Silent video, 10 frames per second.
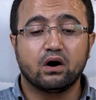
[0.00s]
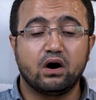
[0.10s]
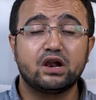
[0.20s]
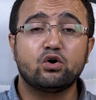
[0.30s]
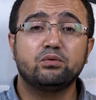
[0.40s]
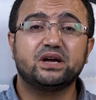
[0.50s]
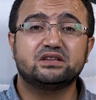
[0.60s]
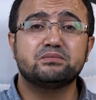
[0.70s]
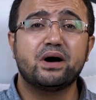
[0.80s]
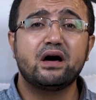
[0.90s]
قال
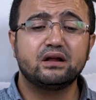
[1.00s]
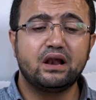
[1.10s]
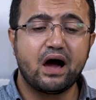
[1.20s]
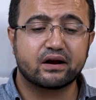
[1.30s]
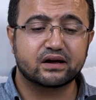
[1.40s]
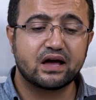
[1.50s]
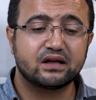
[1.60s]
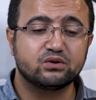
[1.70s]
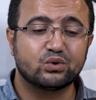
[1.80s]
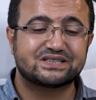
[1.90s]
وباعتبار
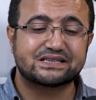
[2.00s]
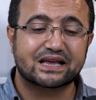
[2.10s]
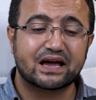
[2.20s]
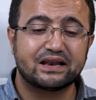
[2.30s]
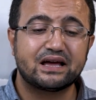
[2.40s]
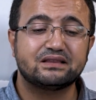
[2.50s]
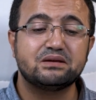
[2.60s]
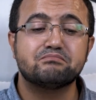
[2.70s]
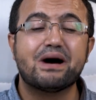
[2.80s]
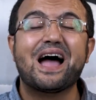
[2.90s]
الحركات والسكنات
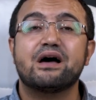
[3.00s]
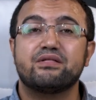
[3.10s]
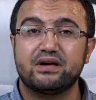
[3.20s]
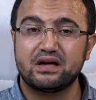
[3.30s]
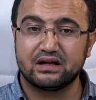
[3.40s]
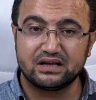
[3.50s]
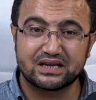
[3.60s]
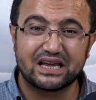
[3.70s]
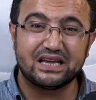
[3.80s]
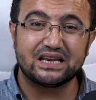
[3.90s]
مع
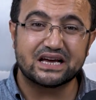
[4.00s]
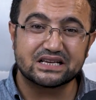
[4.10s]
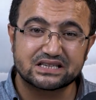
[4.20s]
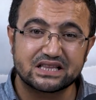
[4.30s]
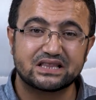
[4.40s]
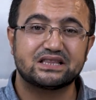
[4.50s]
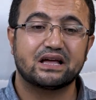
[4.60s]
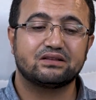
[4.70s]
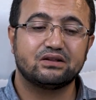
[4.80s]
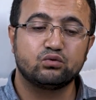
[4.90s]
ذلك إلى
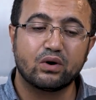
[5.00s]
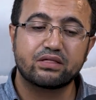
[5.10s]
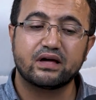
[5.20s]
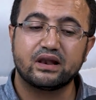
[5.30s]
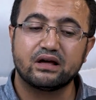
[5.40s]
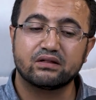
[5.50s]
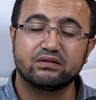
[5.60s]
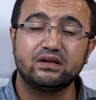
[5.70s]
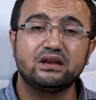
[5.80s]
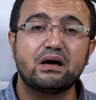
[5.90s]
ستة
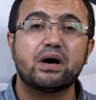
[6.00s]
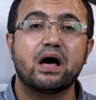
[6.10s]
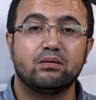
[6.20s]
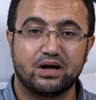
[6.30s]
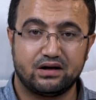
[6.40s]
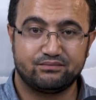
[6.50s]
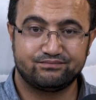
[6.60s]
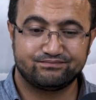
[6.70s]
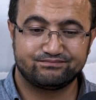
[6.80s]
وثلاثين بابا